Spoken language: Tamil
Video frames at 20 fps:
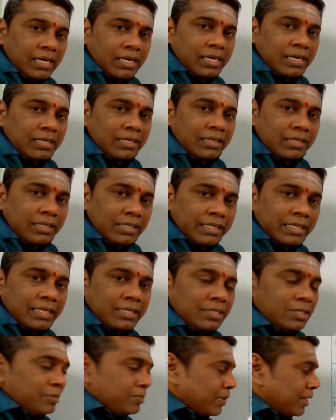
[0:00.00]
ஆறு
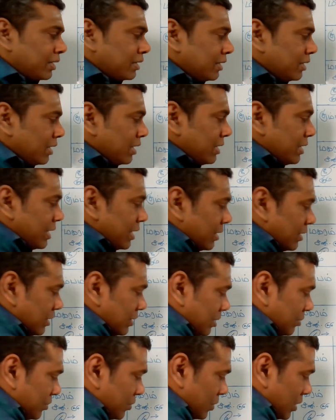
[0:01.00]
எட்டு பன்னிரெண்டுலேயே
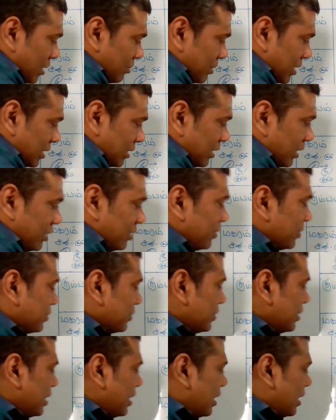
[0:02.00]
இந்த மூணாம்
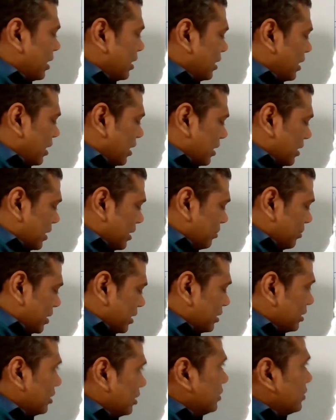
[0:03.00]
இடத்துலையும் ஆறாம்
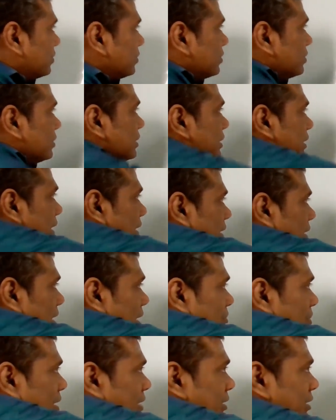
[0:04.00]
இடத்துலையும்
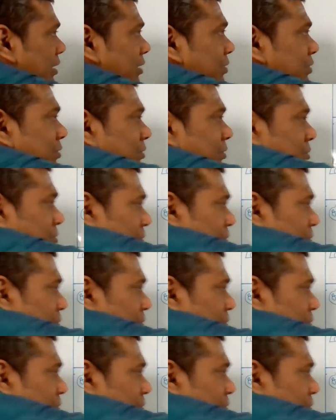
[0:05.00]
எட்டாம் இடத்துலையும்